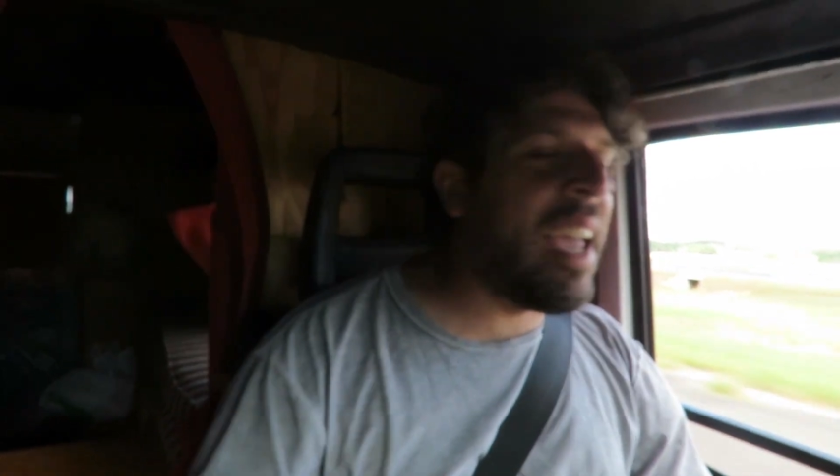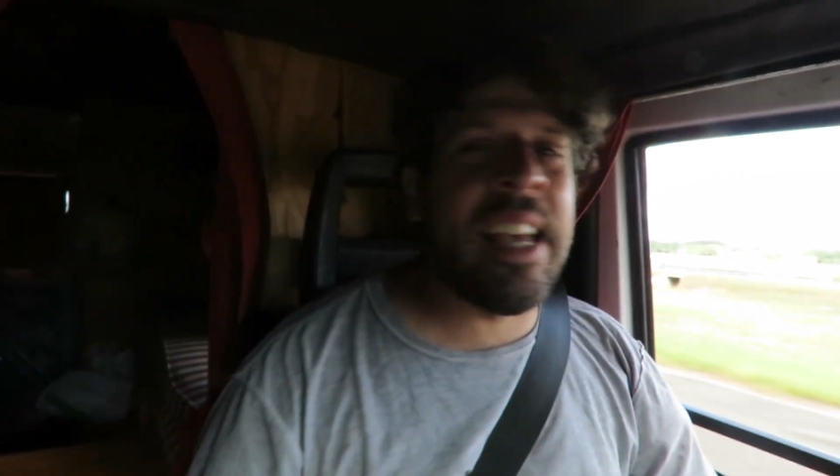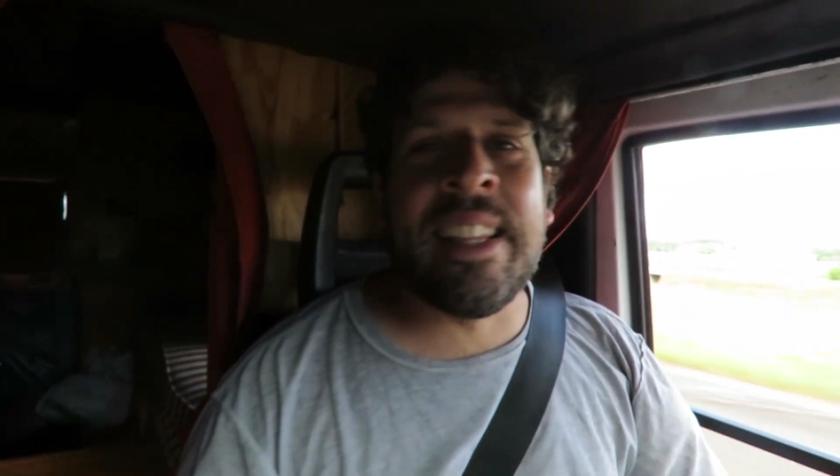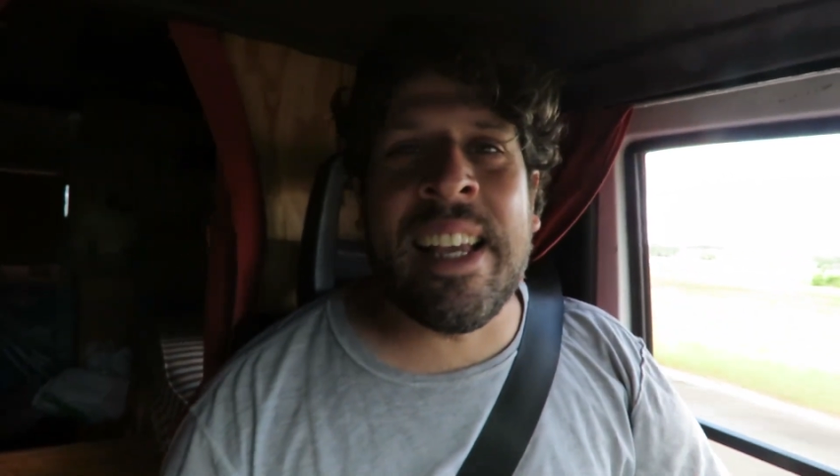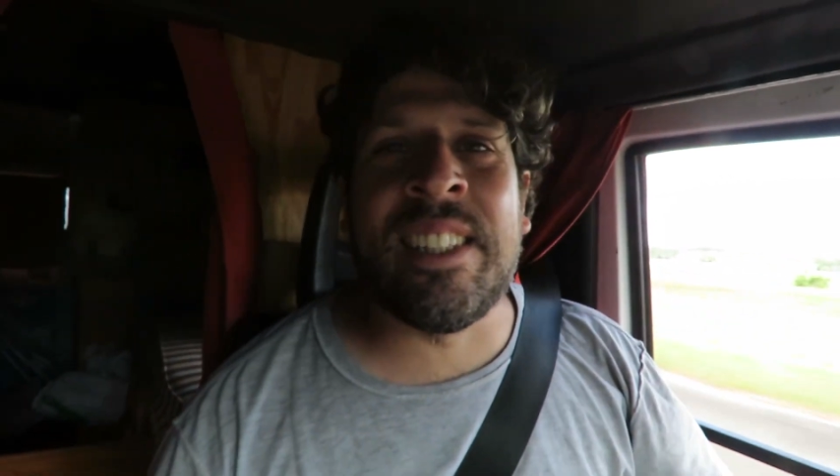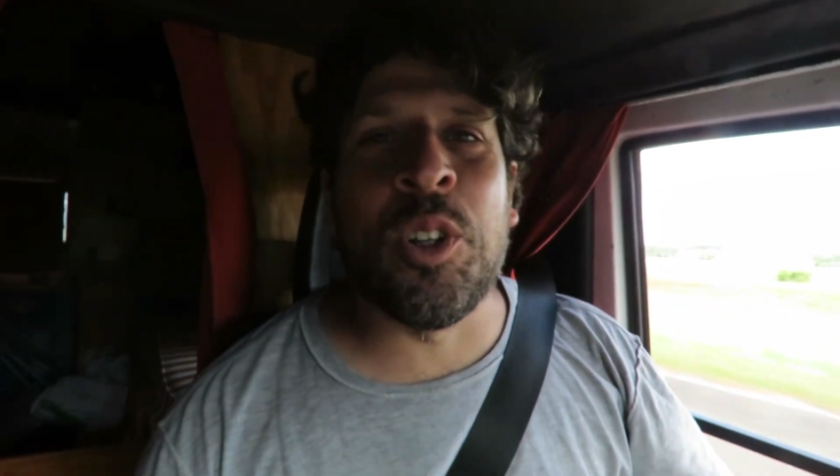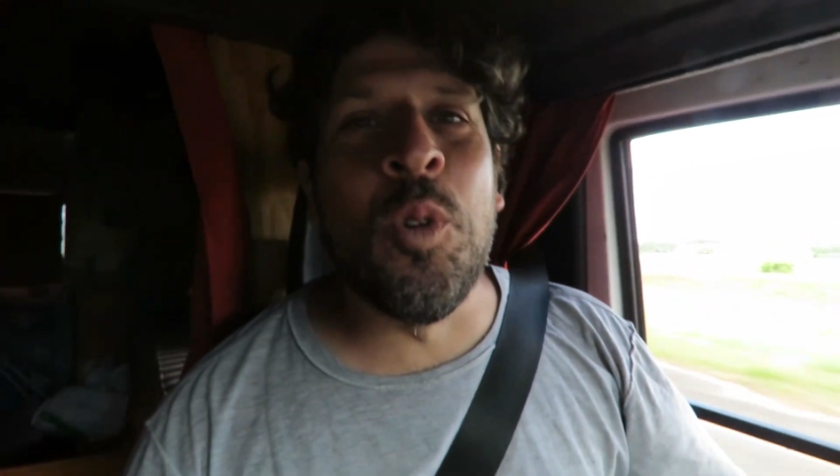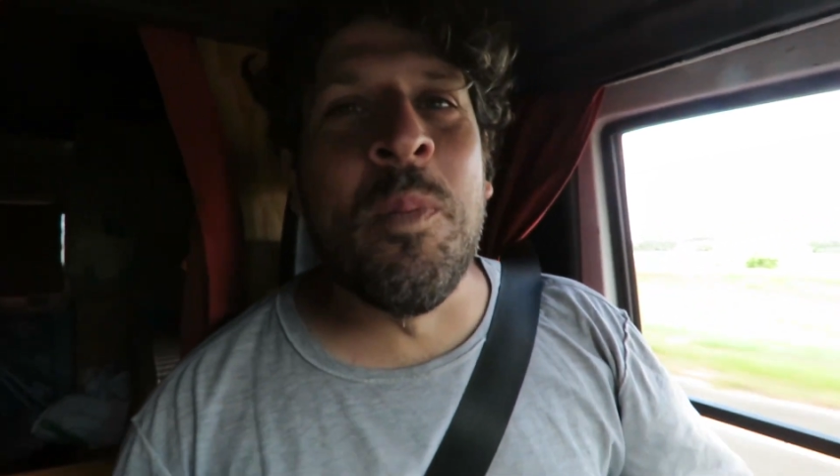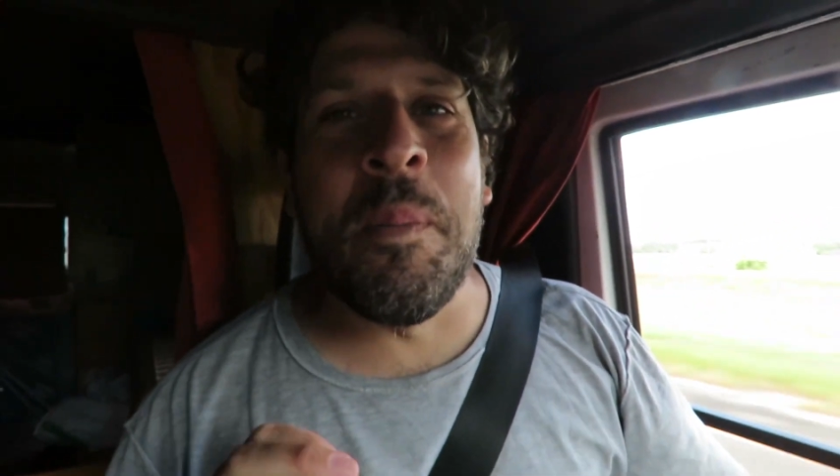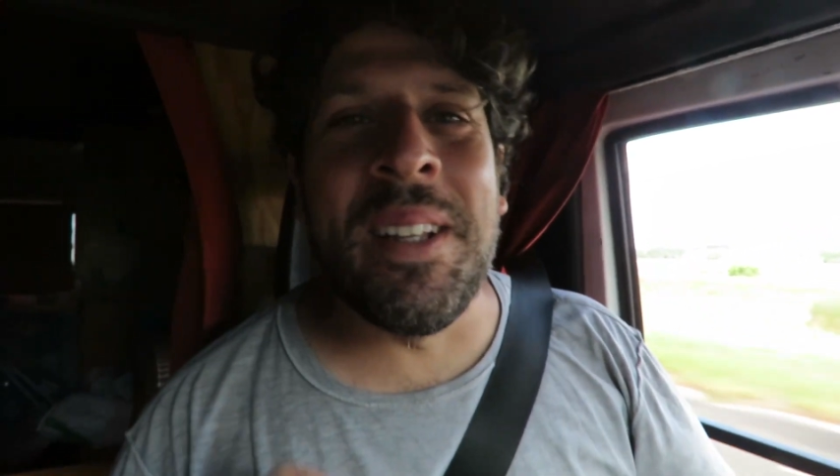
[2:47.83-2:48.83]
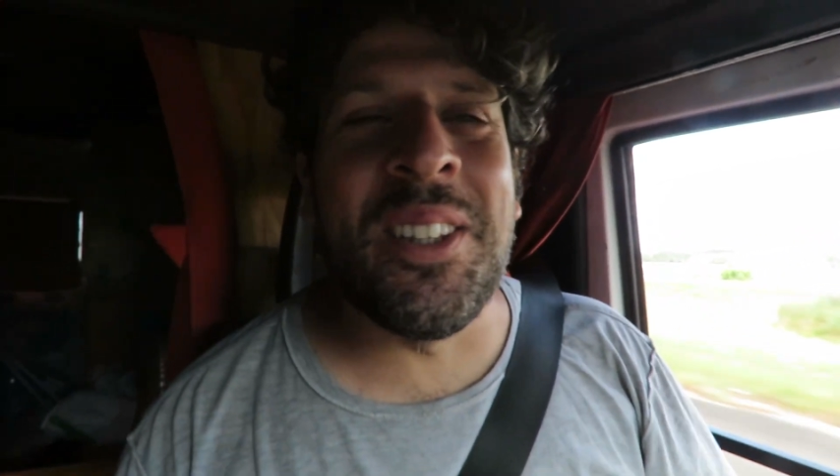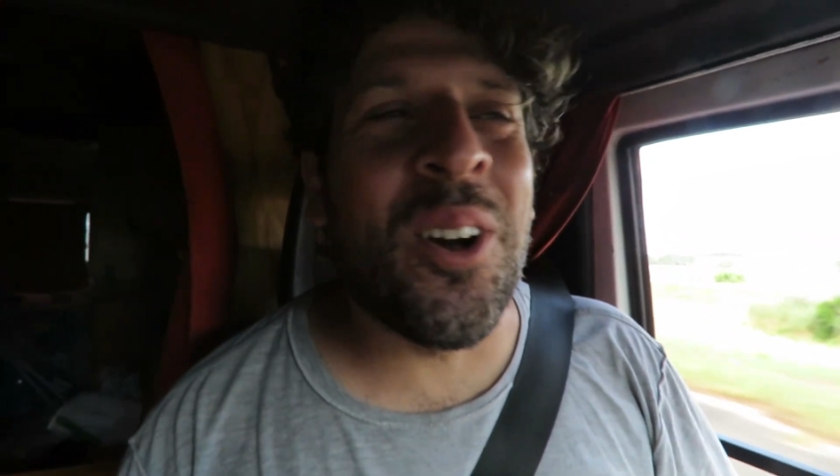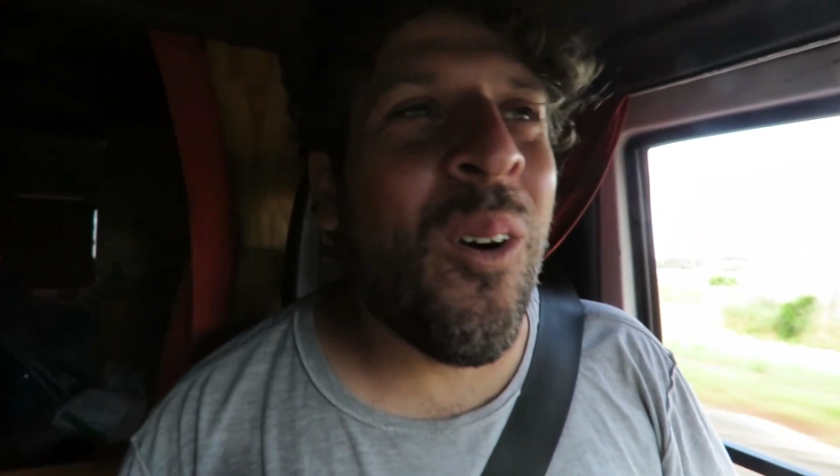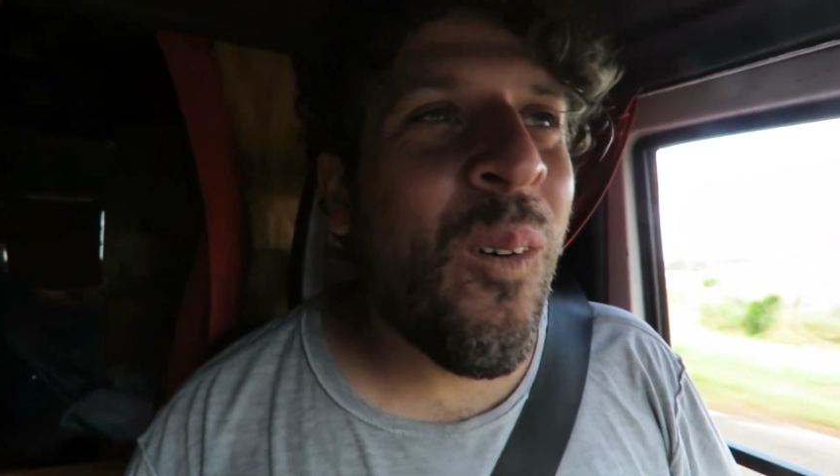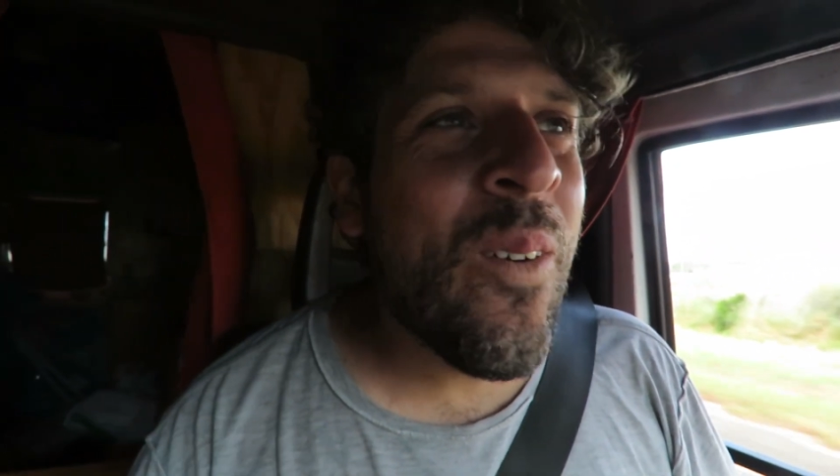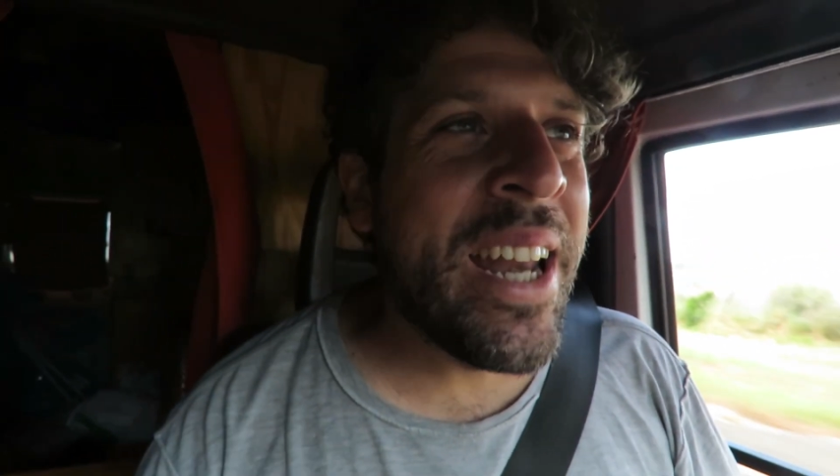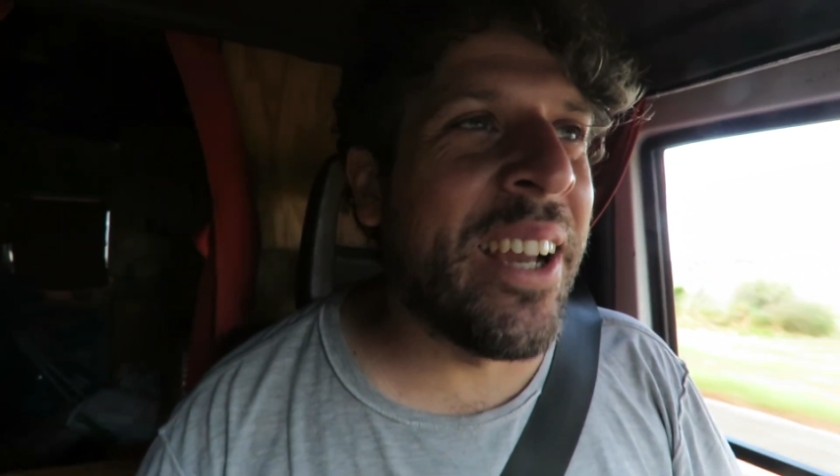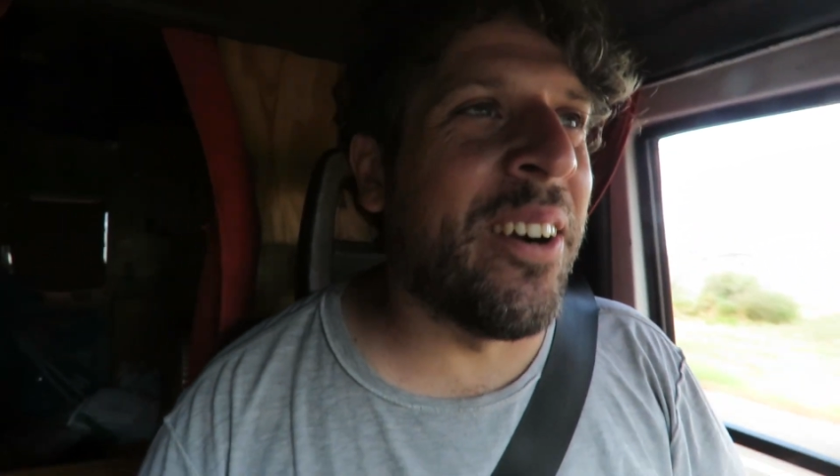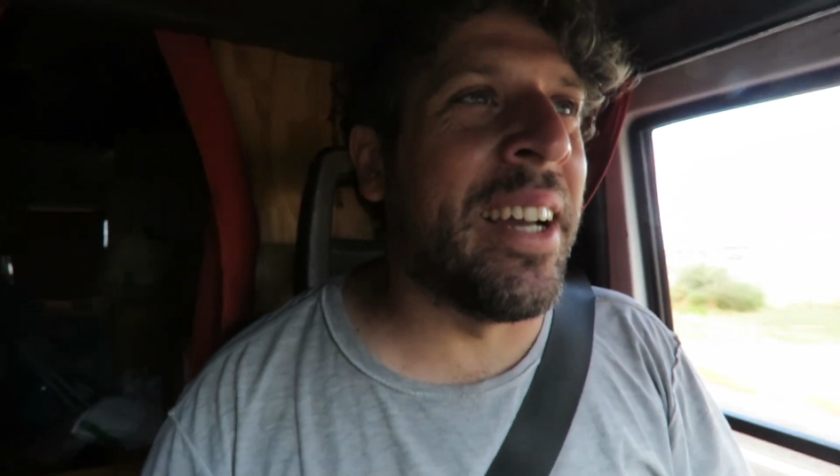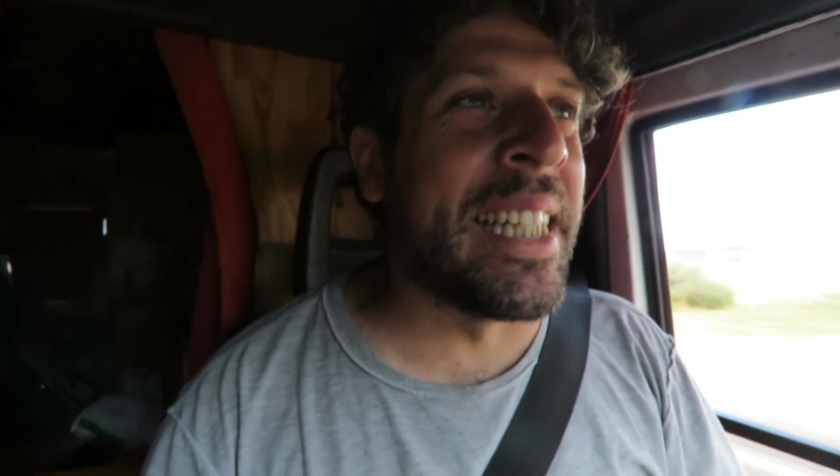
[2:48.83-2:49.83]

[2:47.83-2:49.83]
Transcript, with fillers: Este es un momento único.